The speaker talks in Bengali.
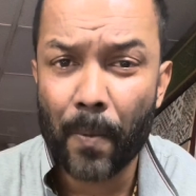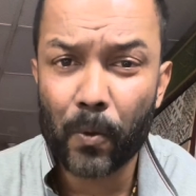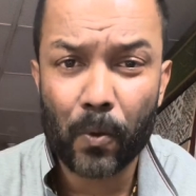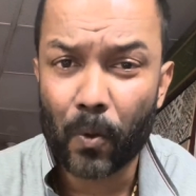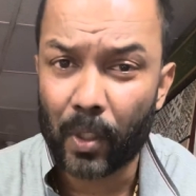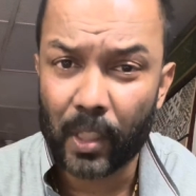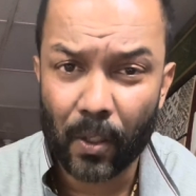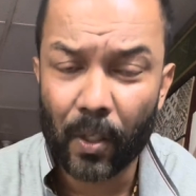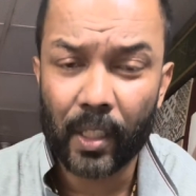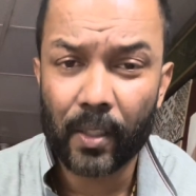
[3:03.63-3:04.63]
এমন কোনো কথা
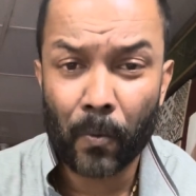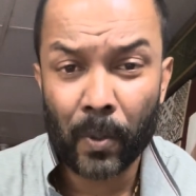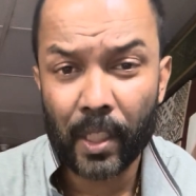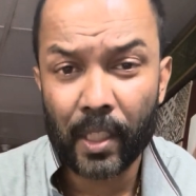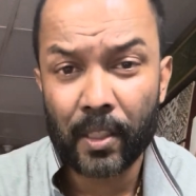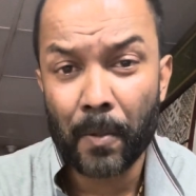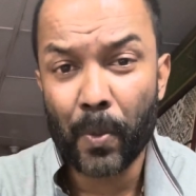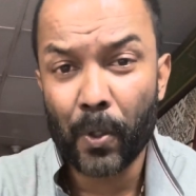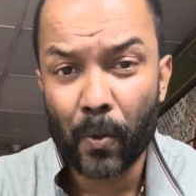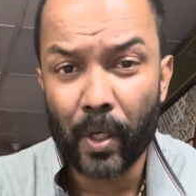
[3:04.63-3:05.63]
নয় অনেক একটা
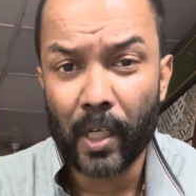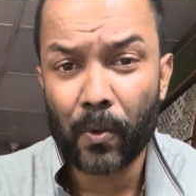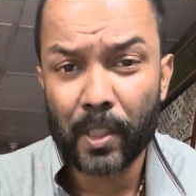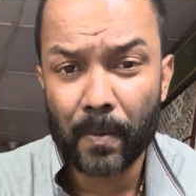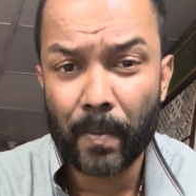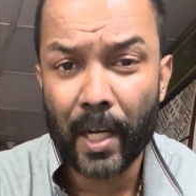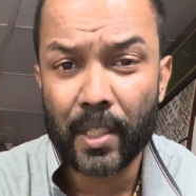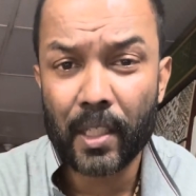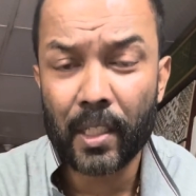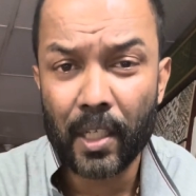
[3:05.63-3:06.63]
বেরো হয় না দু হাজার
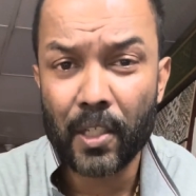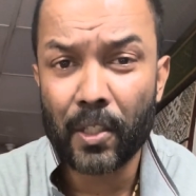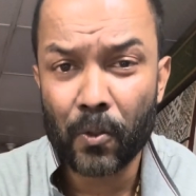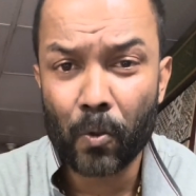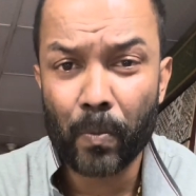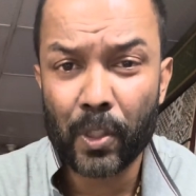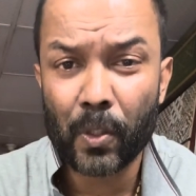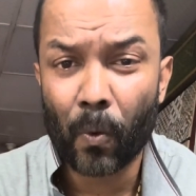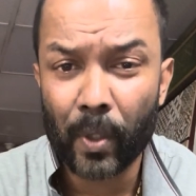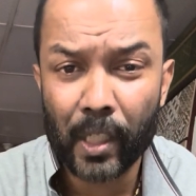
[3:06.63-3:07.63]
বাইশে তেইশে চব্বিশে
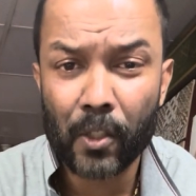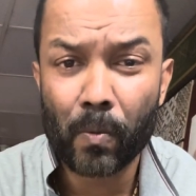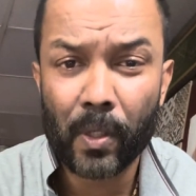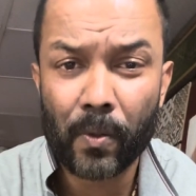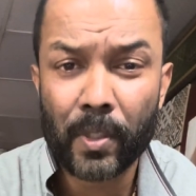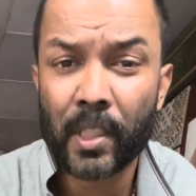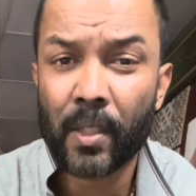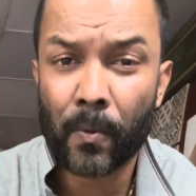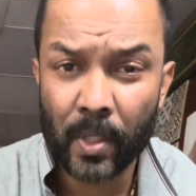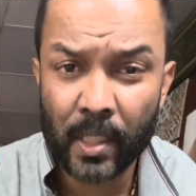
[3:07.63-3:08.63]
অনেকে জমা
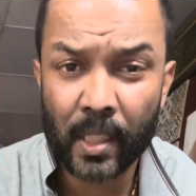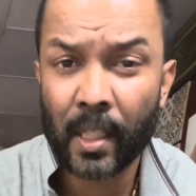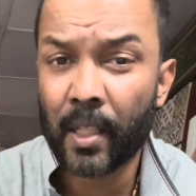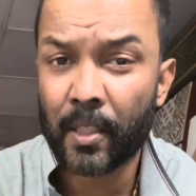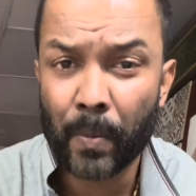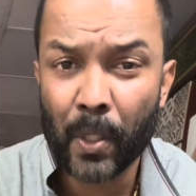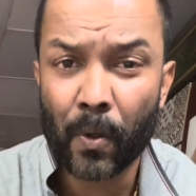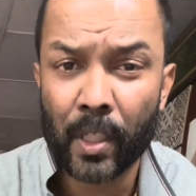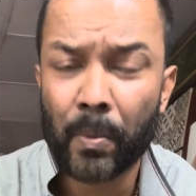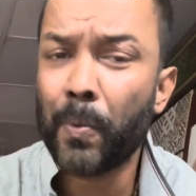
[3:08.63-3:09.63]
করেছে একটা বের
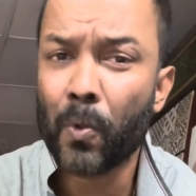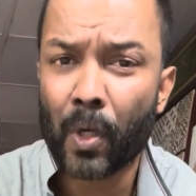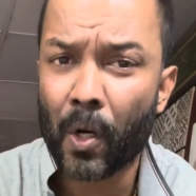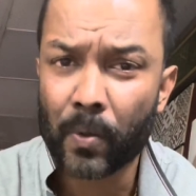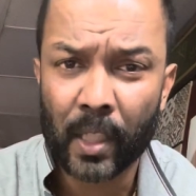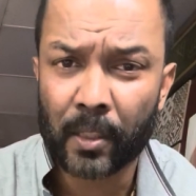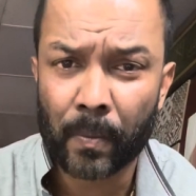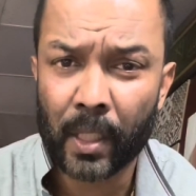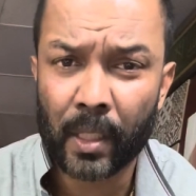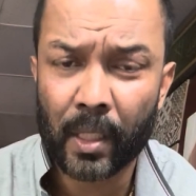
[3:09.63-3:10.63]
হয়নি বিভিন্ন কারণ থাকতে
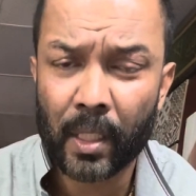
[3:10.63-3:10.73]
পারে